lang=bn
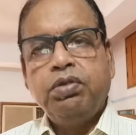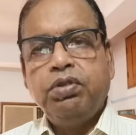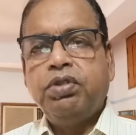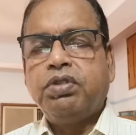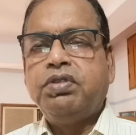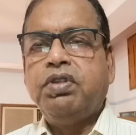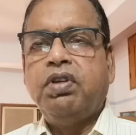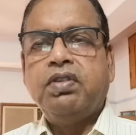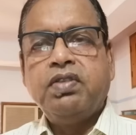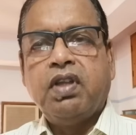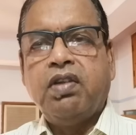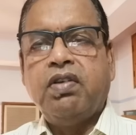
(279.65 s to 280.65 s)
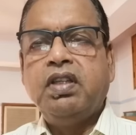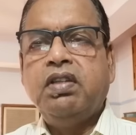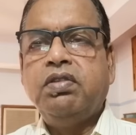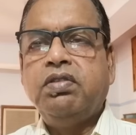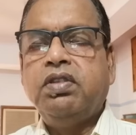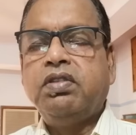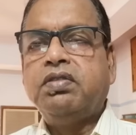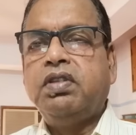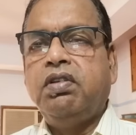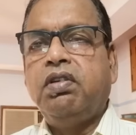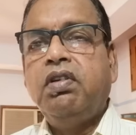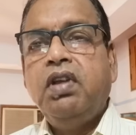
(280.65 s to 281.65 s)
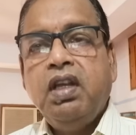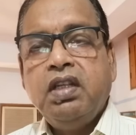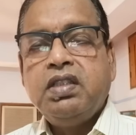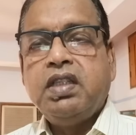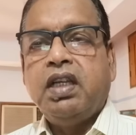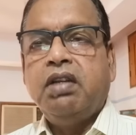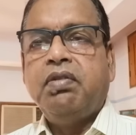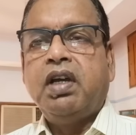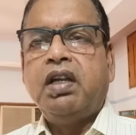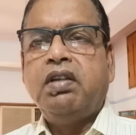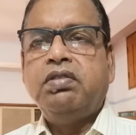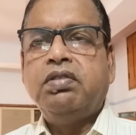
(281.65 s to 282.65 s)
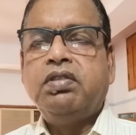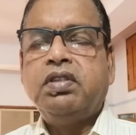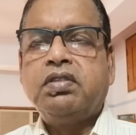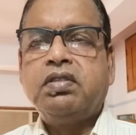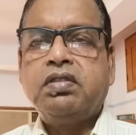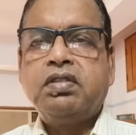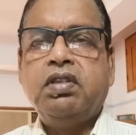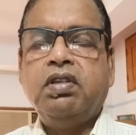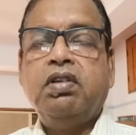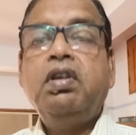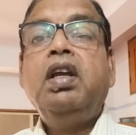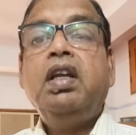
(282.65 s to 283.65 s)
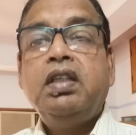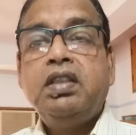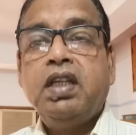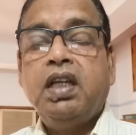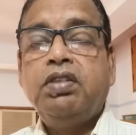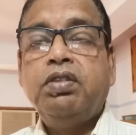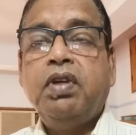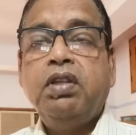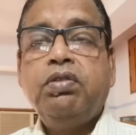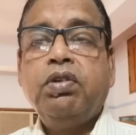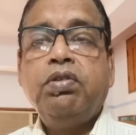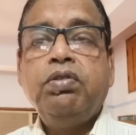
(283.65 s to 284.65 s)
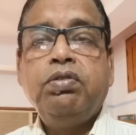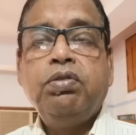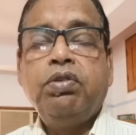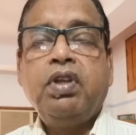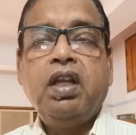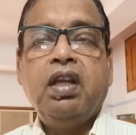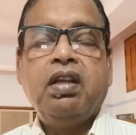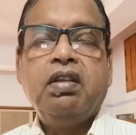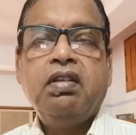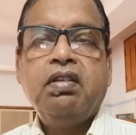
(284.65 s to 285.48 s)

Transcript: উদ্যোগ ছিল সরওয়ারদের উদ্যোগ ছিল ছেড়ে বাংলার উদ্যোগ ছিল সেই সময় তরুণ তুর্কি